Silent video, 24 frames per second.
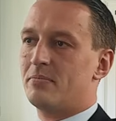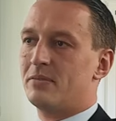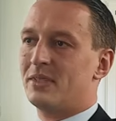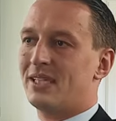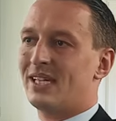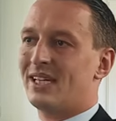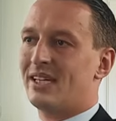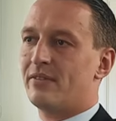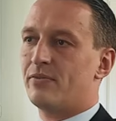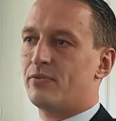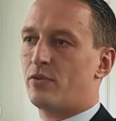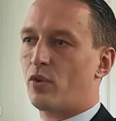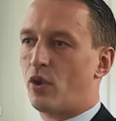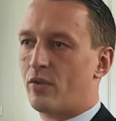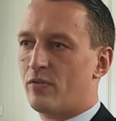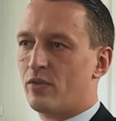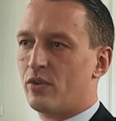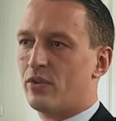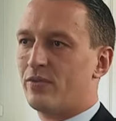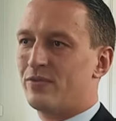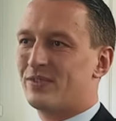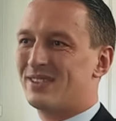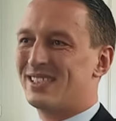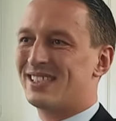den
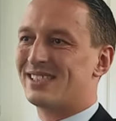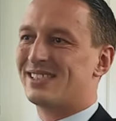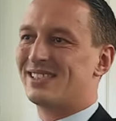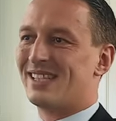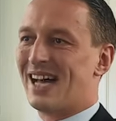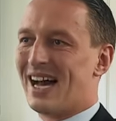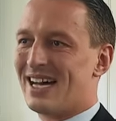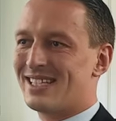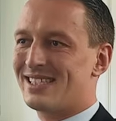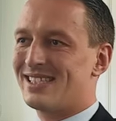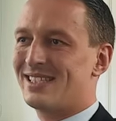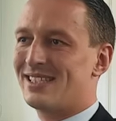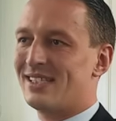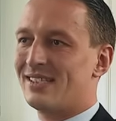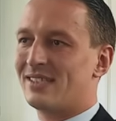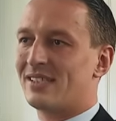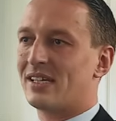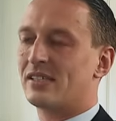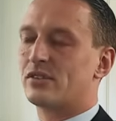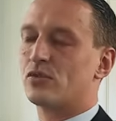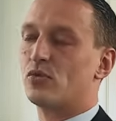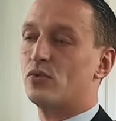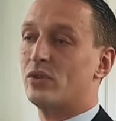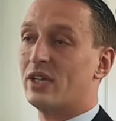Vorwurf des Nazis
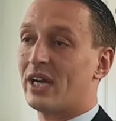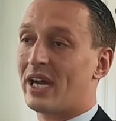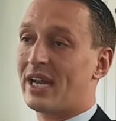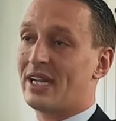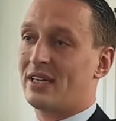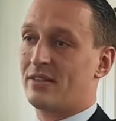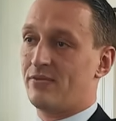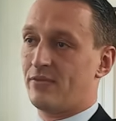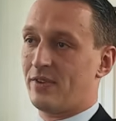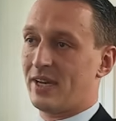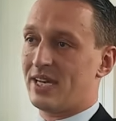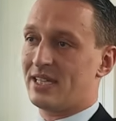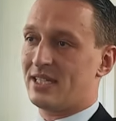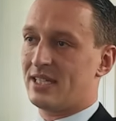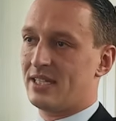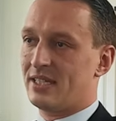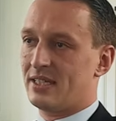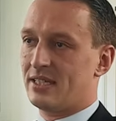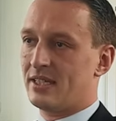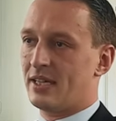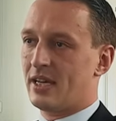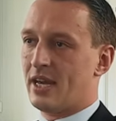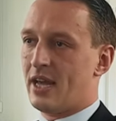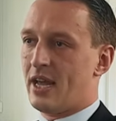als
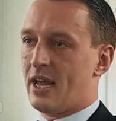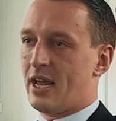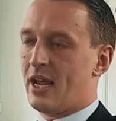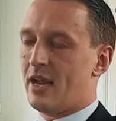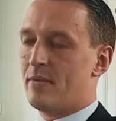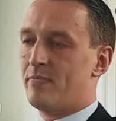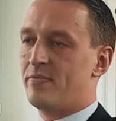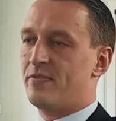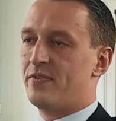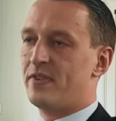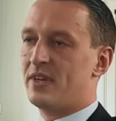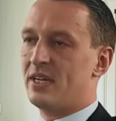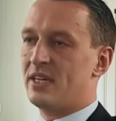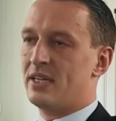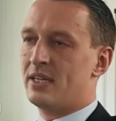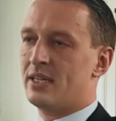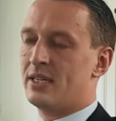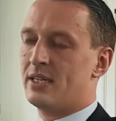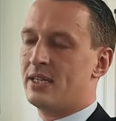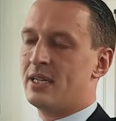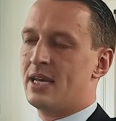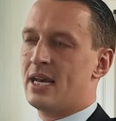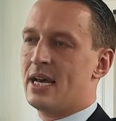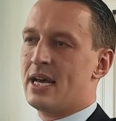ungerechtfertigt
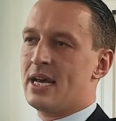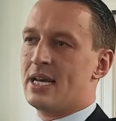empfinden,